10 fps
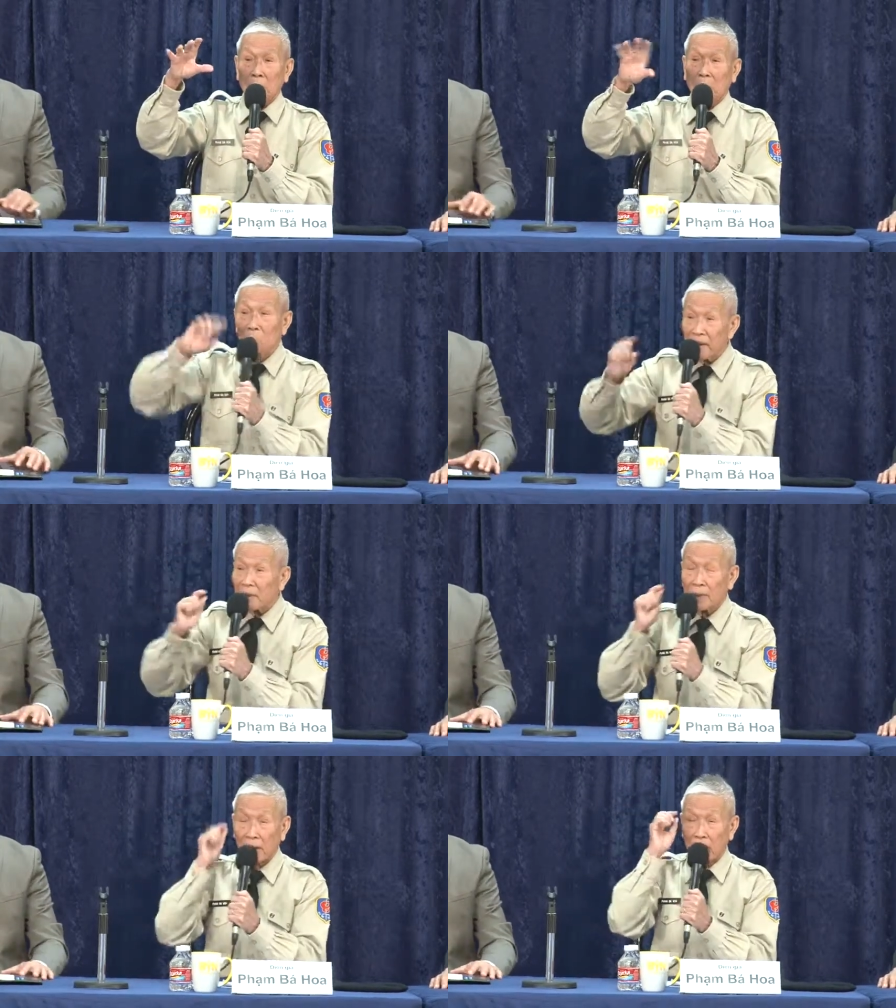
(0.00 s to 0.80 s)
không
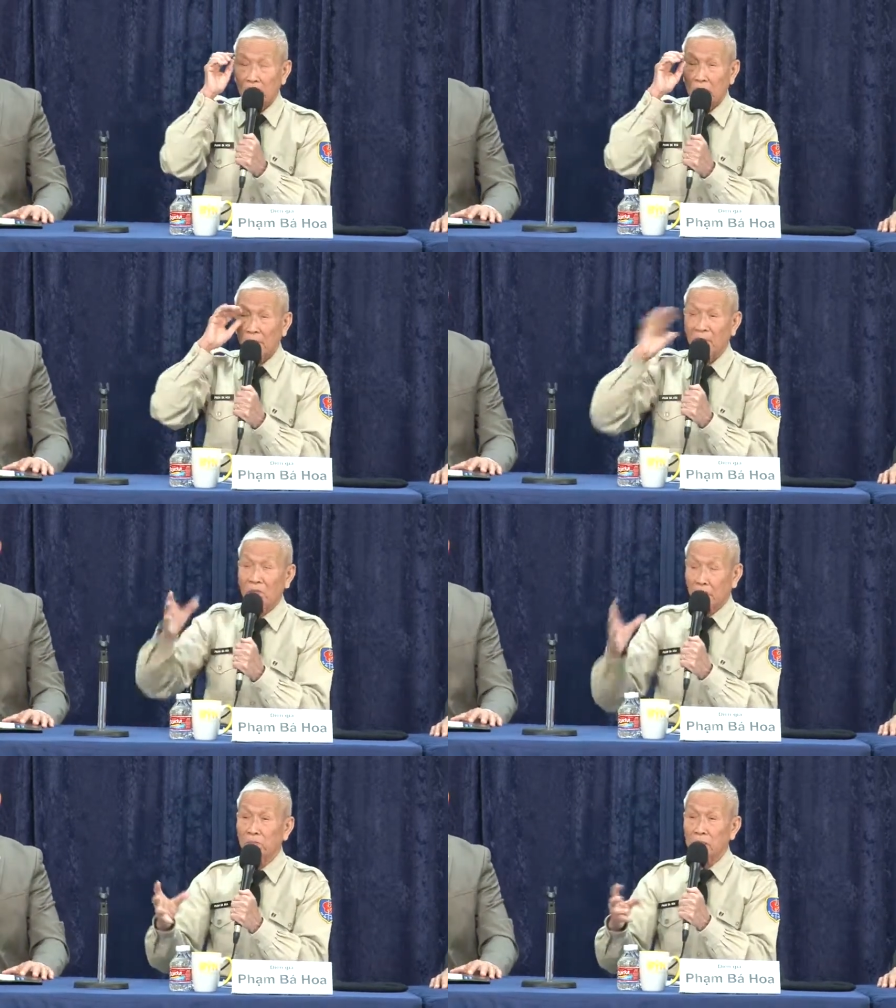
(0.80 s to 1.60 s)
biết rằng bởi
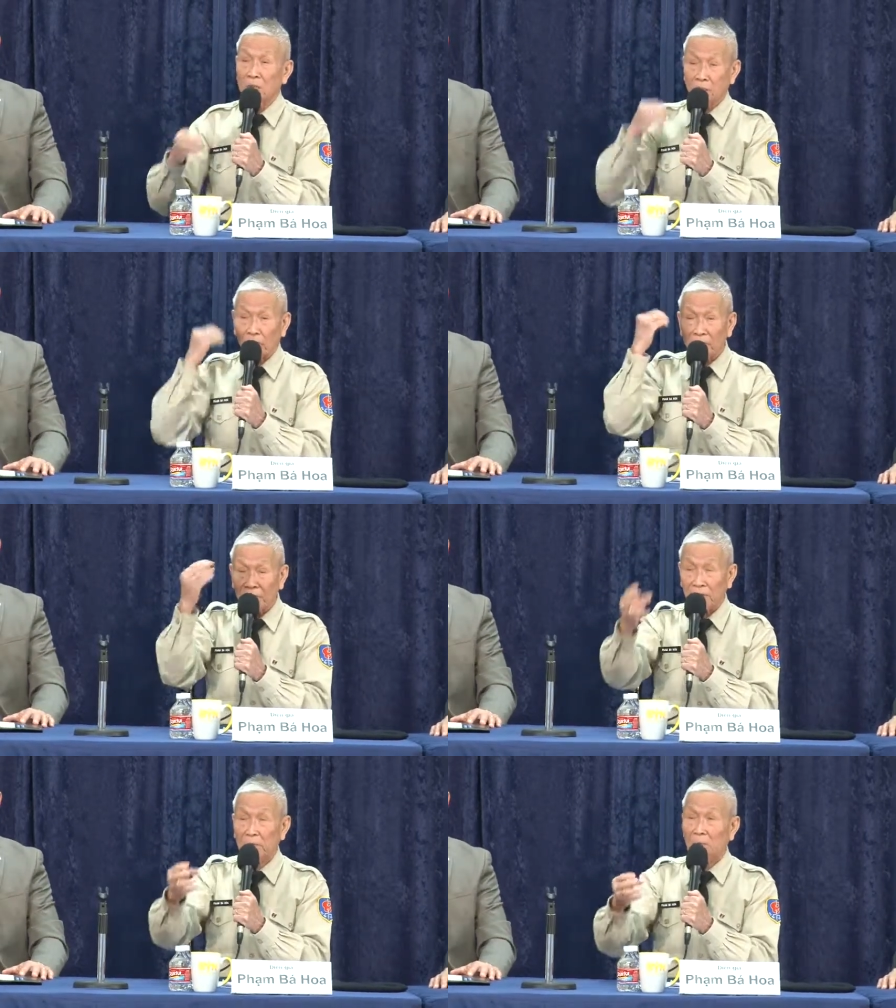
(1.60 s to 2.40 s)
vì thông thường một cái
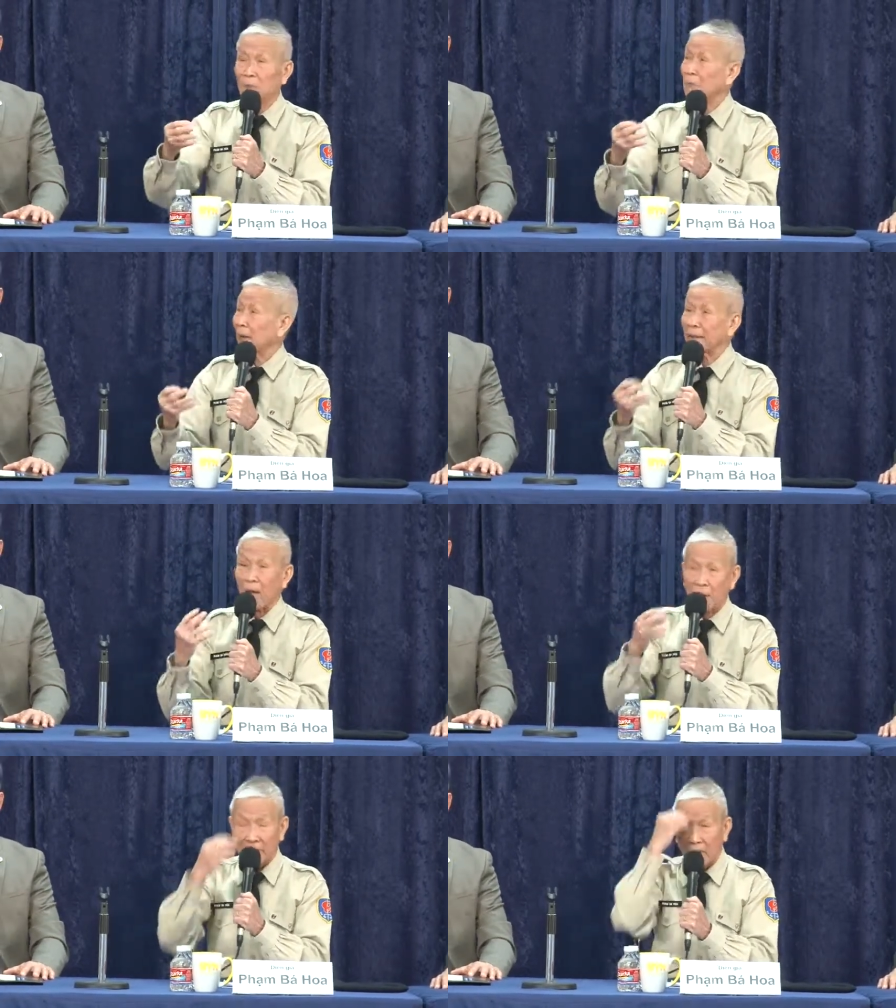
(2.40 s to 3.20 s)
vị lãnh
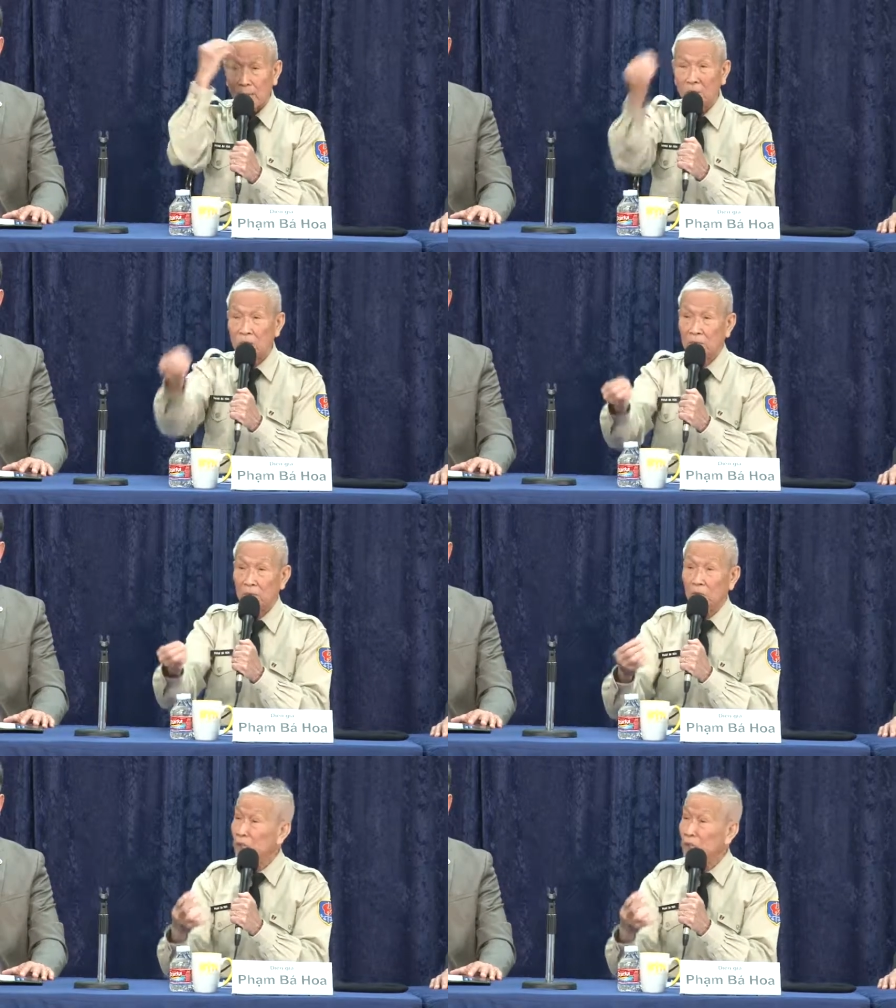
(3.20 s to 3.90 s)
đạo mà ra một cái lệnh